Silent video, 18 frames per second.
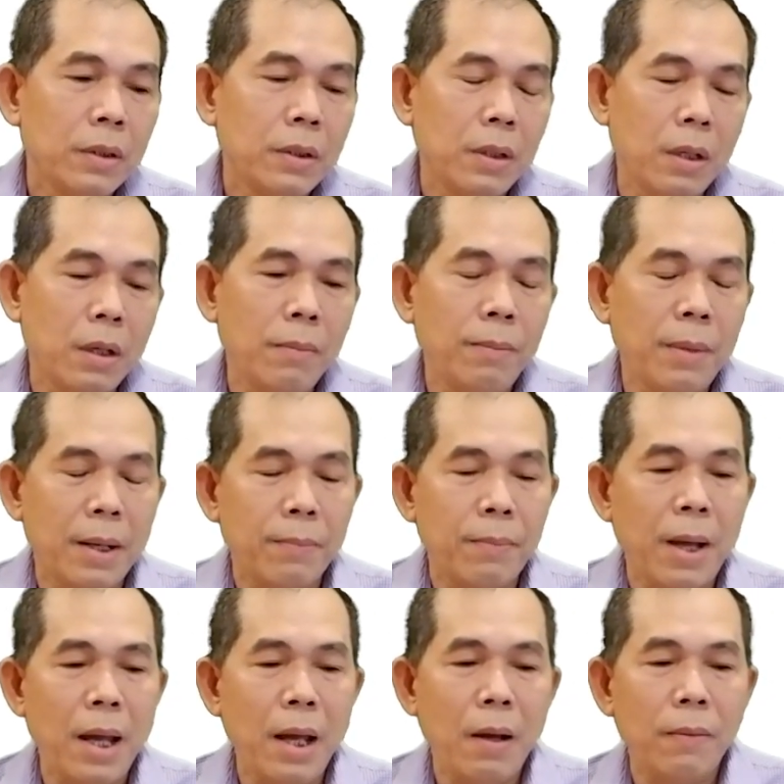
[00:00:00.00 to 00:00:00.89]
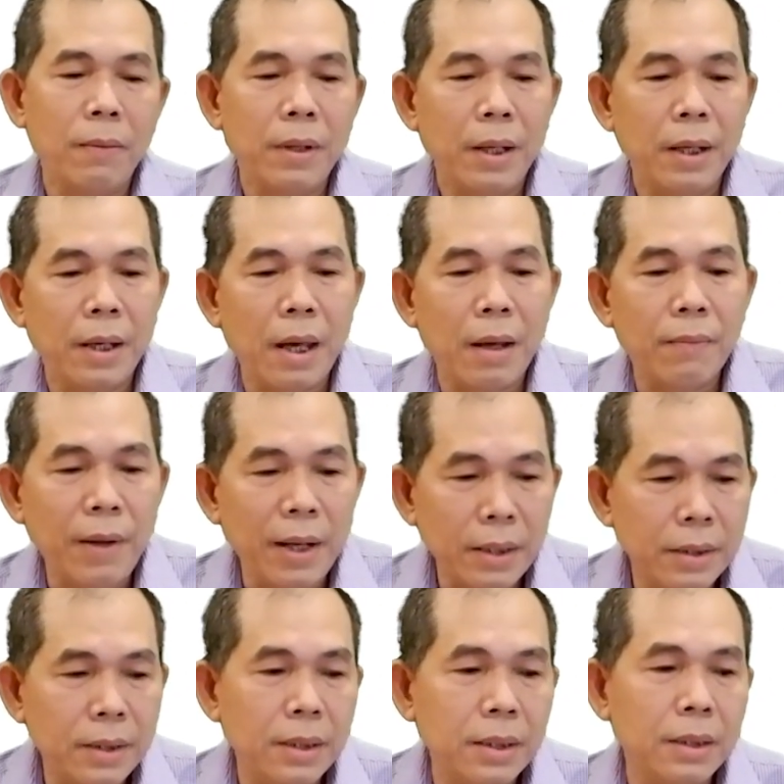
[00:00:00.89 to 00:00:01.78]
do đó mật mã học ngày càng
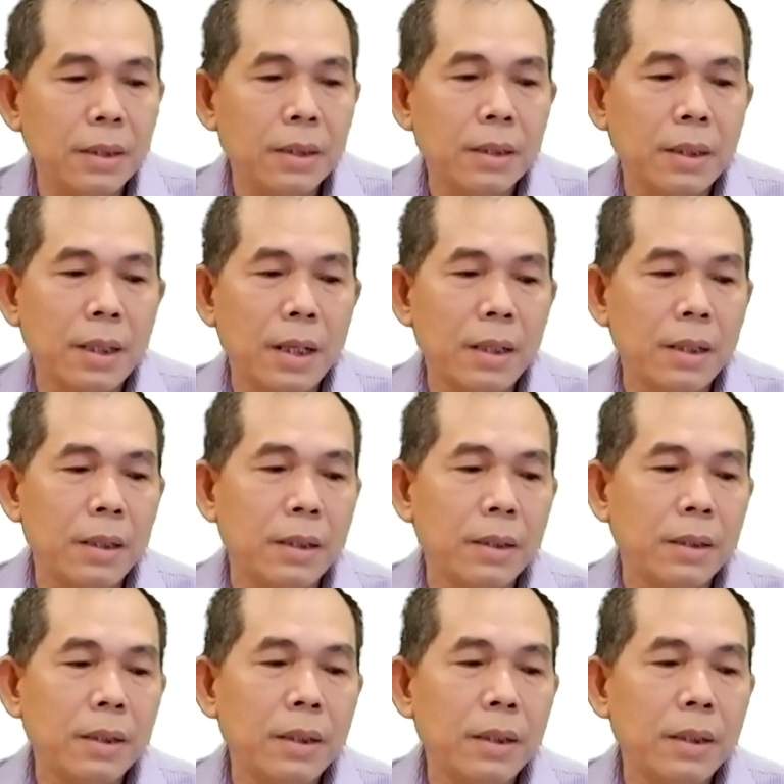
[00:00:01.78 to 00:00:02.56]
phát triển cần